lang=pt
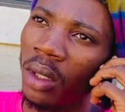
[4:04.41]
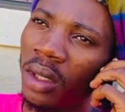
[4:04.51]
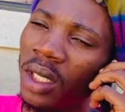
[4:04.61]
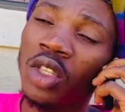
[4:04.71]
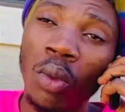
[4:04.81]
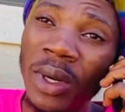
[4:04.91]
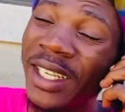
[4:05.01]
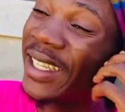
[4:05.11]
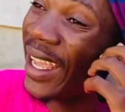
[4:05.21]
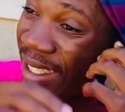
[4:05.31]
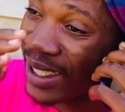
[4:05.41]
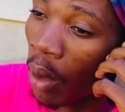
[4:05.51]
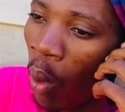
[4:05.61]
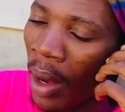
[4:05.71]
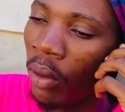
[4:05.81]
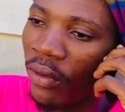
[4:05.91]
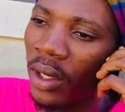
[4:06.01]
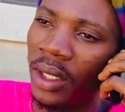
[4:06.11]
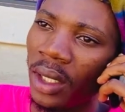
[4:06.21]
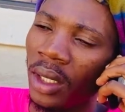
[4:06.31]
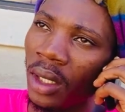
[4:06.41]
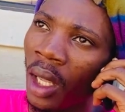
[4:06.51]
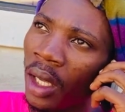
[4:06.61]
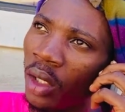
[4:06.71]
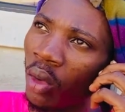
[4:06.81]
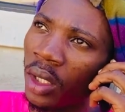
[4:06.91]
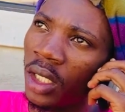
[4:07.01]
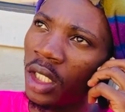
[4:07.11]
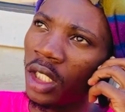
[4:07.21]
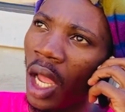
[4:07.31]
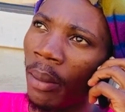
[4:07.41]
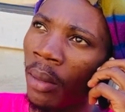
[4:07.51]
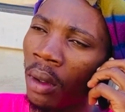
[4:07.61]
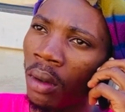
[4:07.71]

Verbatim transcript: Isso como desde quando eu falo de, de, de, de coisa de chapa.